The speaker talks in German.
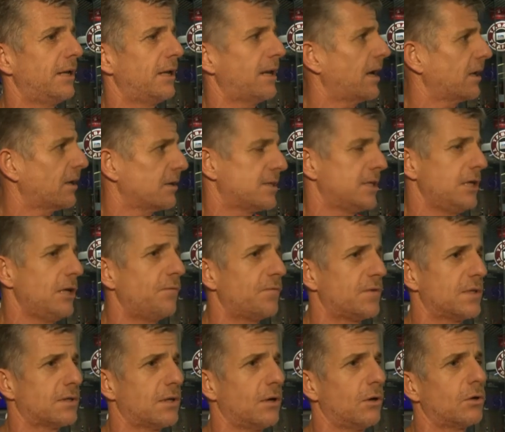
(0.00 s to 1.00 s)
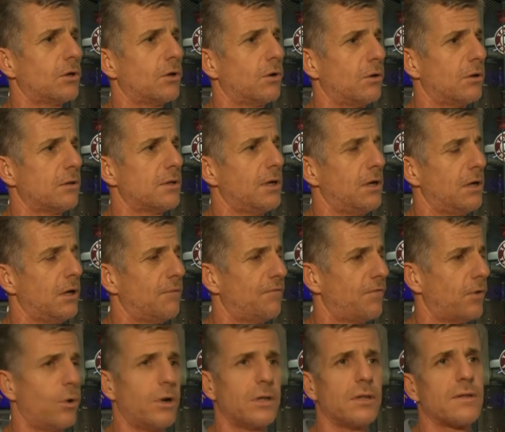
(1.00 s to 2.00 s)
nicht aggressiv, sie, sie, sie,
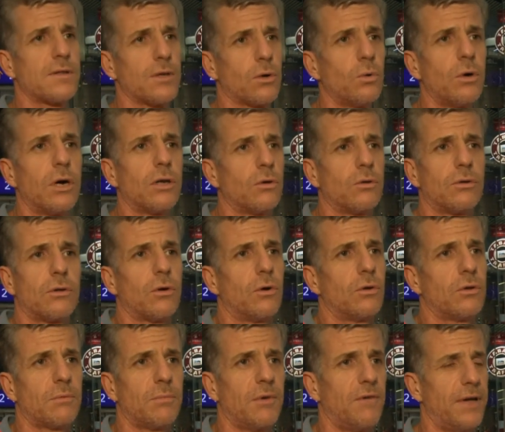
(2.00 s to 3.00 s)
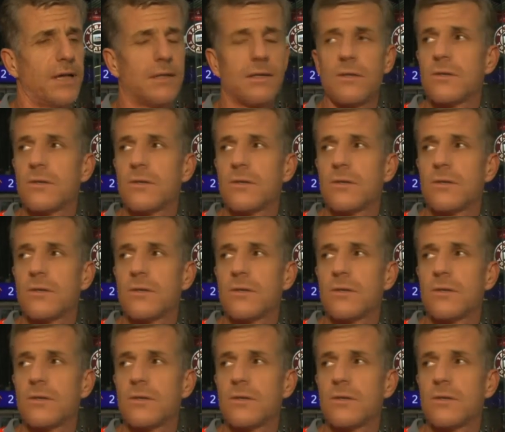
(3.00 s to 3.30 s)
verhalten sich gut und, und wir werden